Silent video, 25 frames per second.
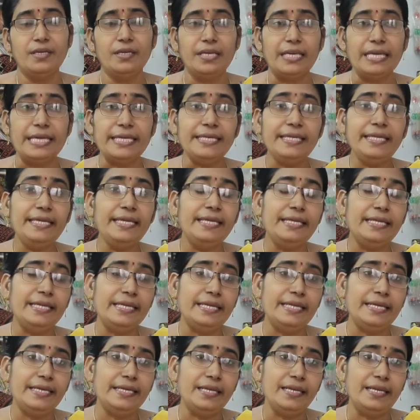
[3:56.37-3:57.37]
ఎనీ
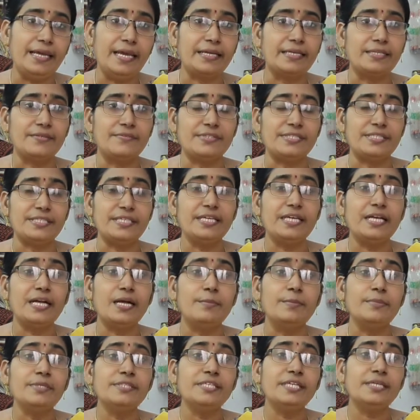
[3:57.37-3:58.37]
ఇల్లీగల్ యాక్టివిటీ
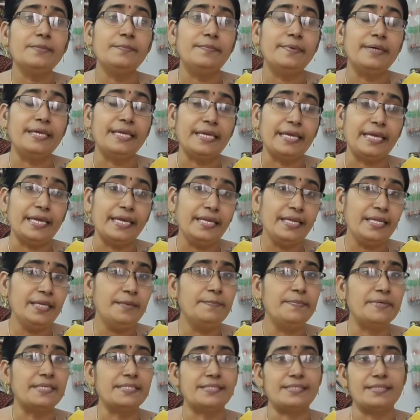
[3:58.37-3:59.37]
కమిటెడ్ బై ఎనీ
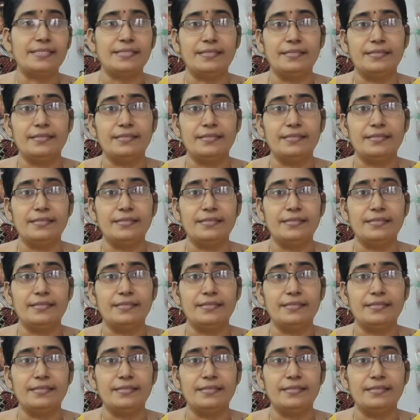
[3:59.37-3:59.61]
పర్సన్